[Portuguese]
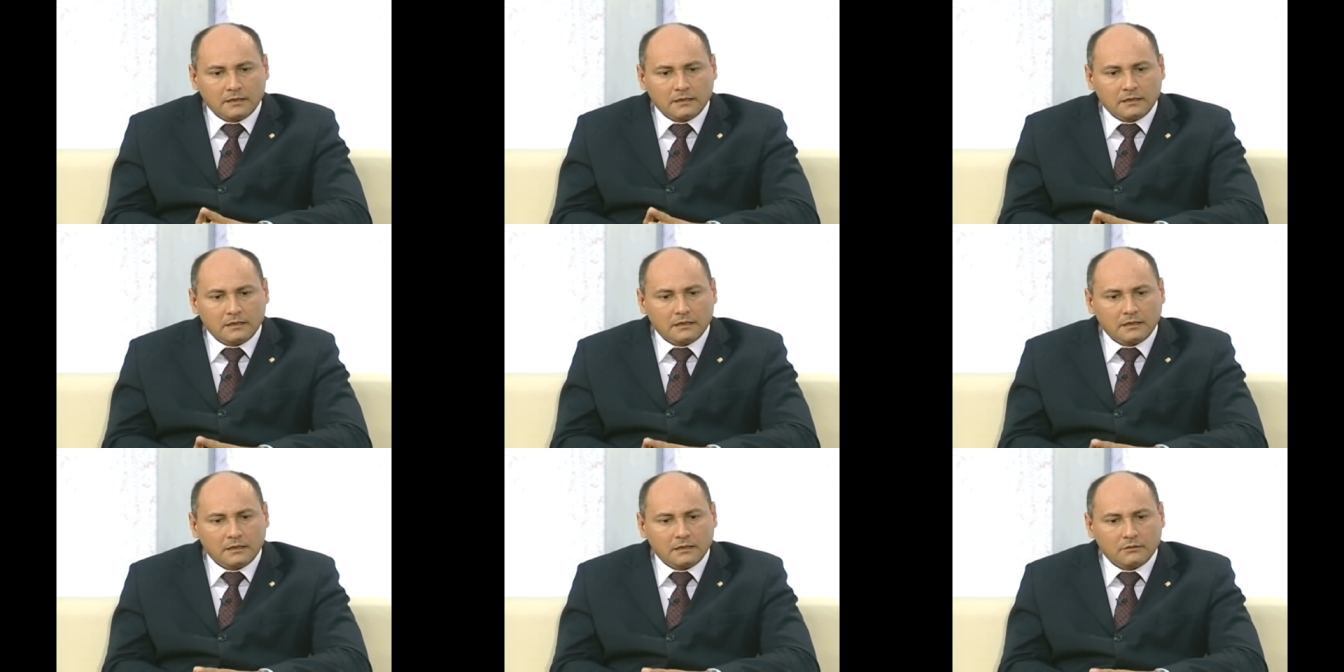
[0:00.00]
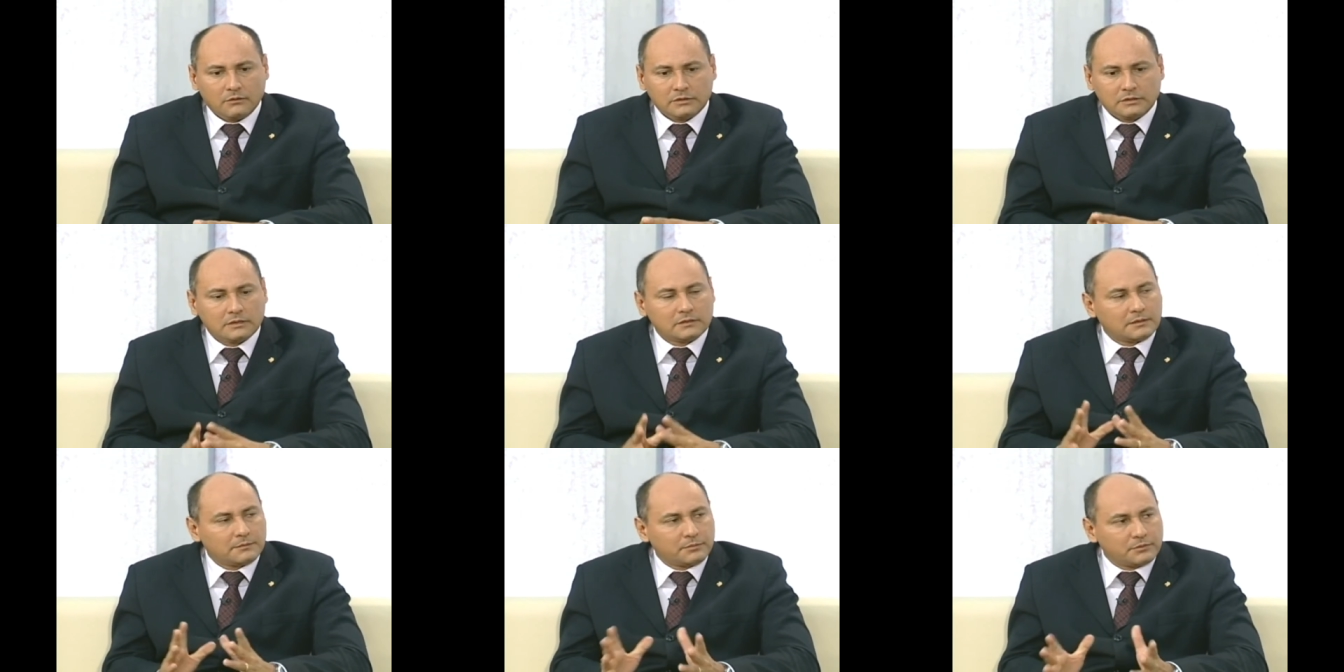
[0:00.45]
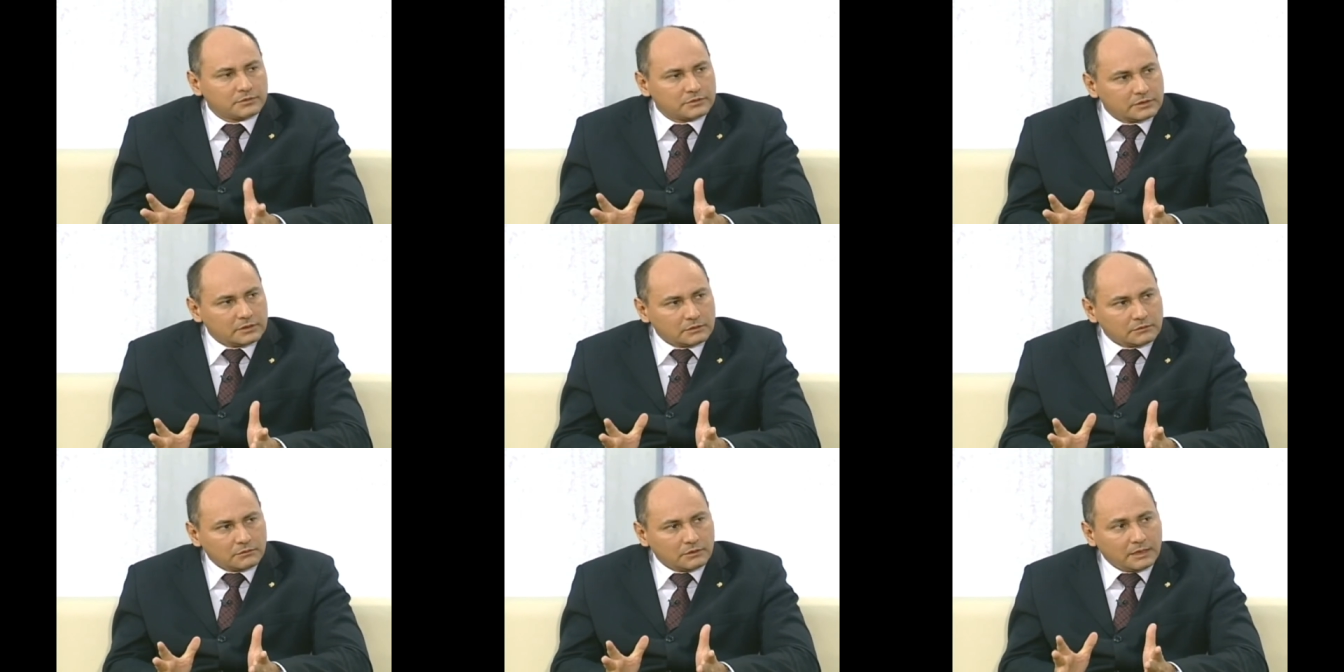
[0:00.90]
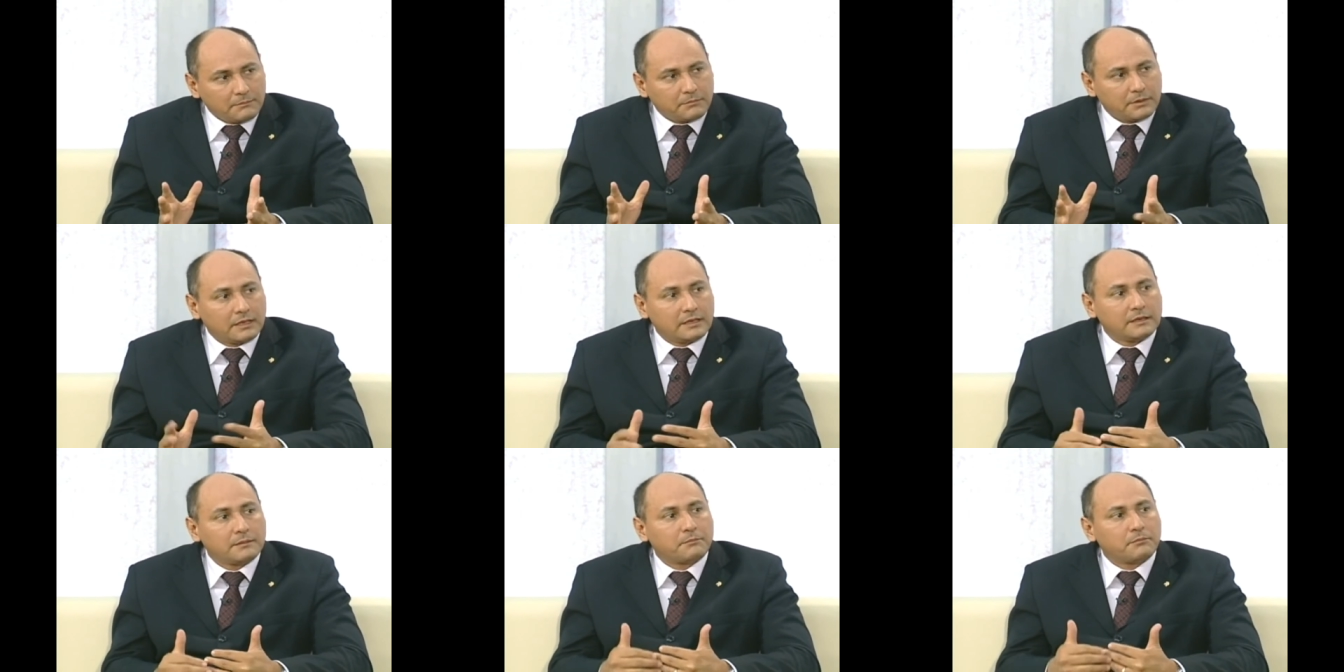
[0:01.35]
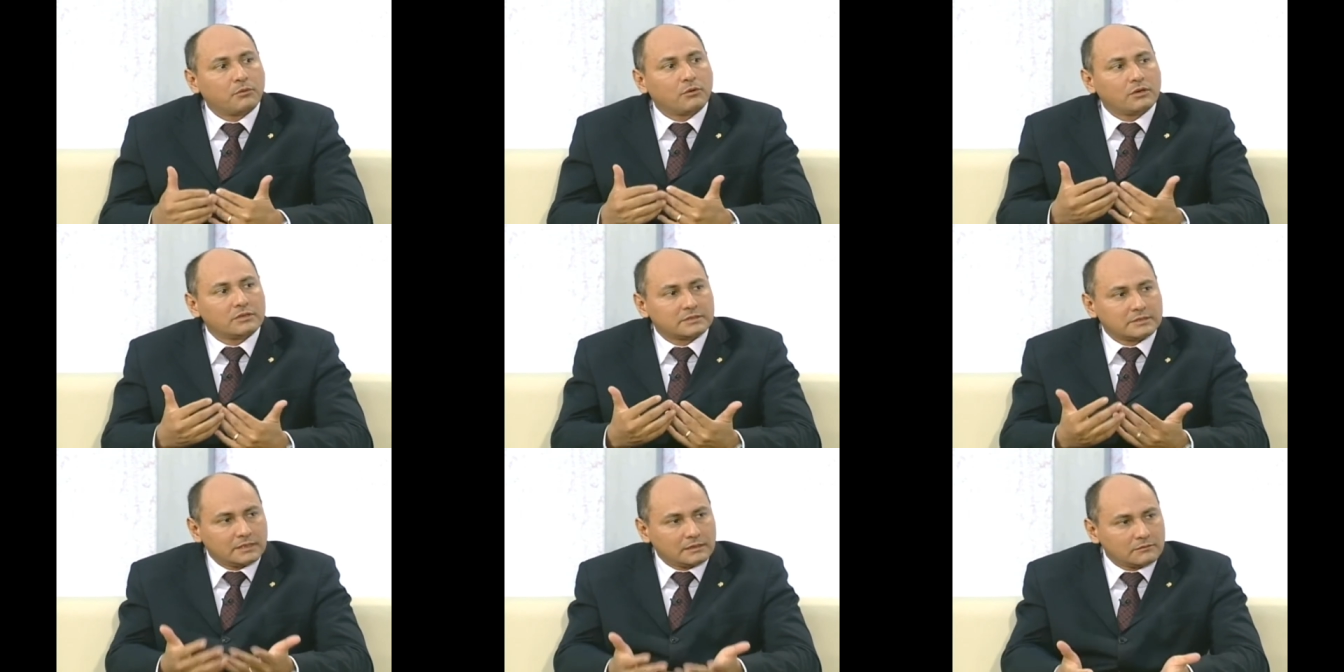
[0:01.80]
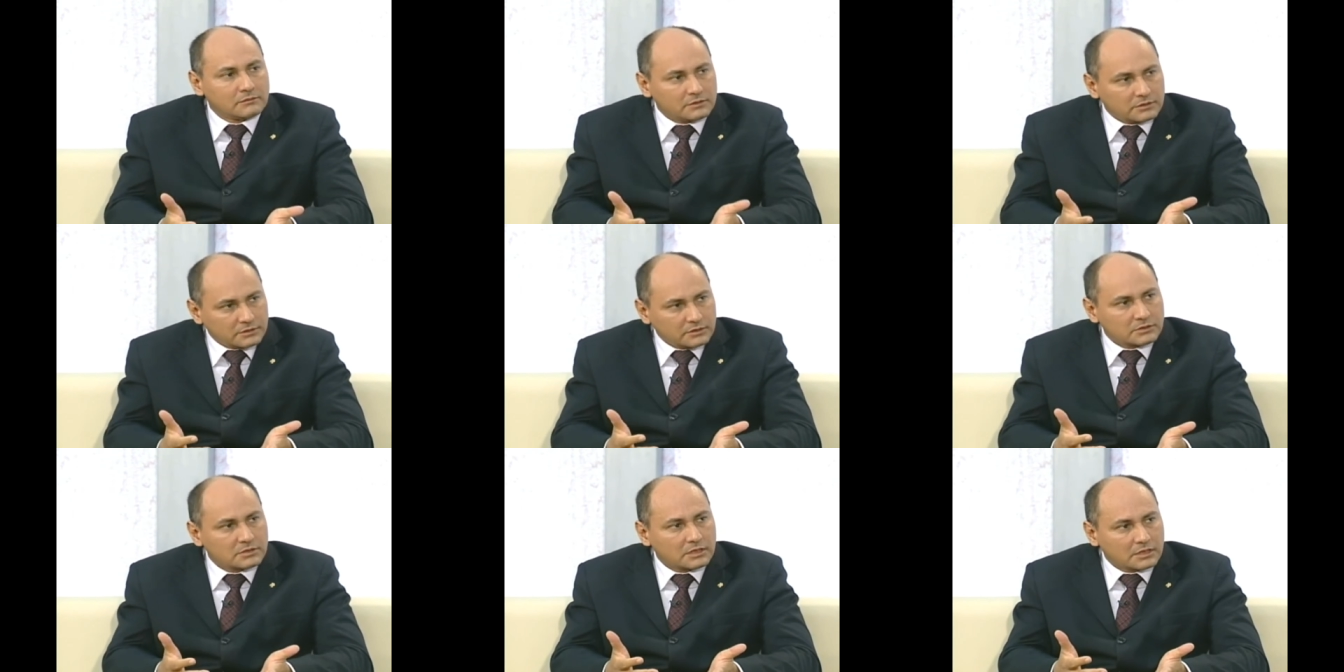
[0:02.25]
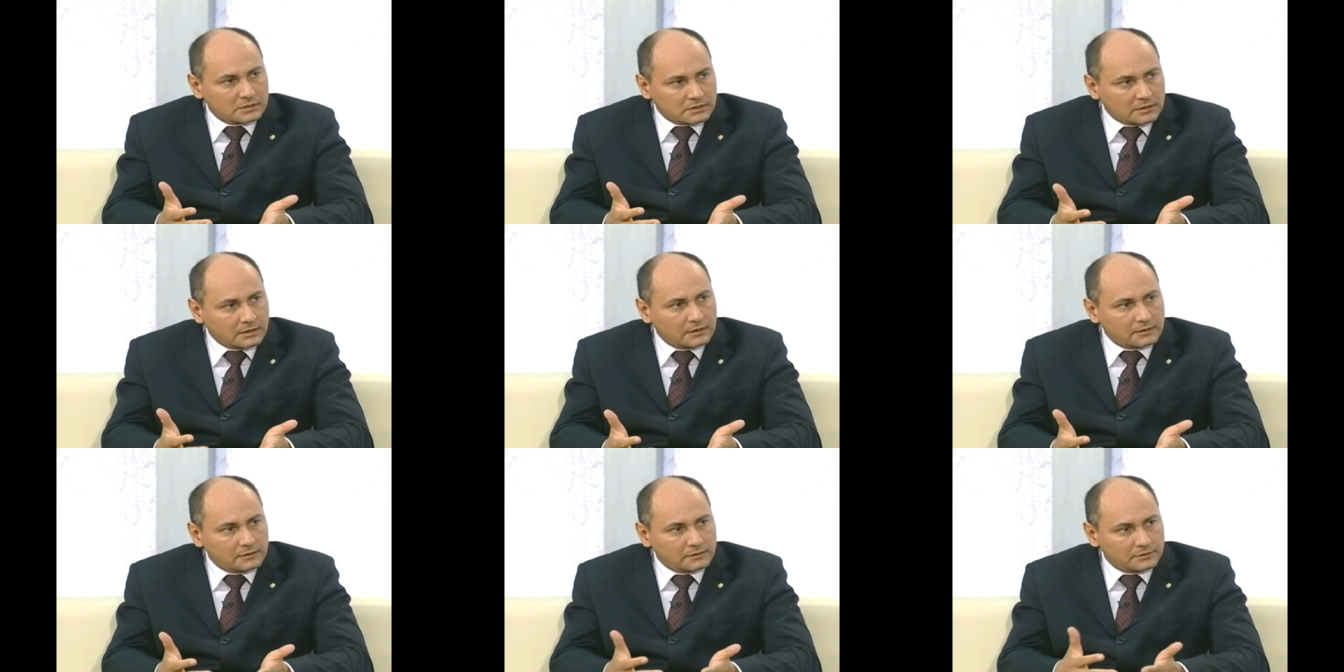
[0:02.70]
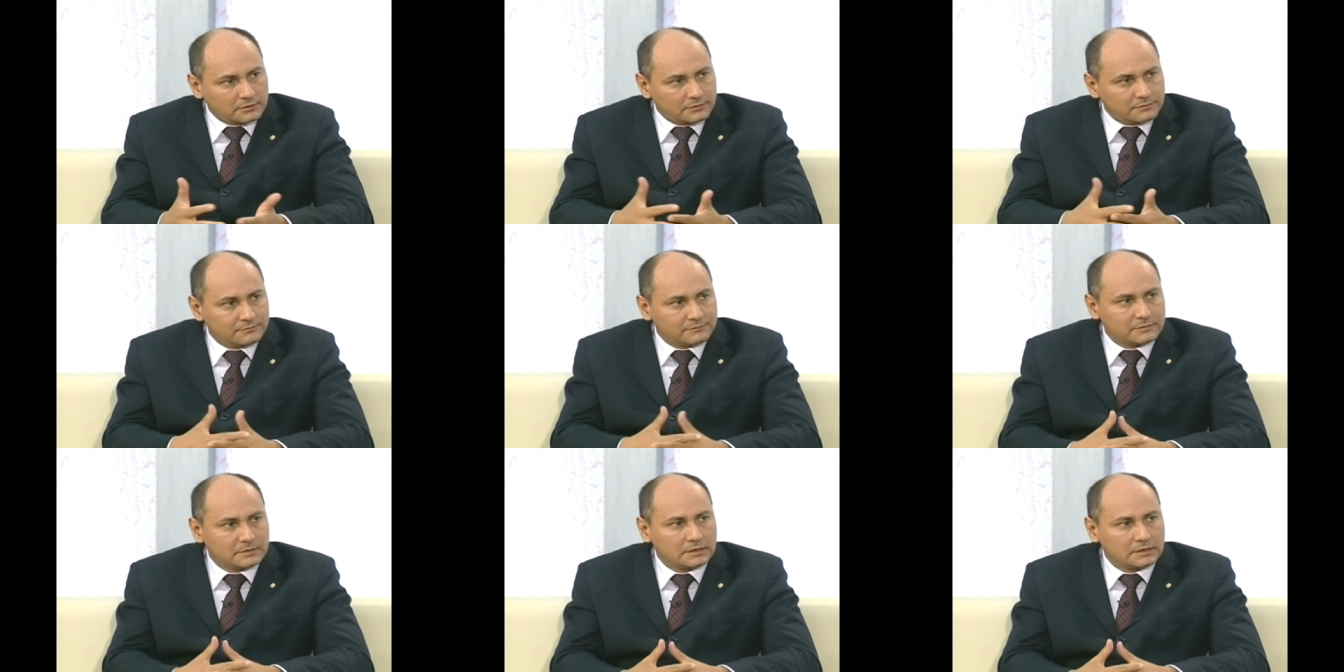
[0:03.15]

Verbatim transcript: é, 80% é para repor cédulas desgastadas,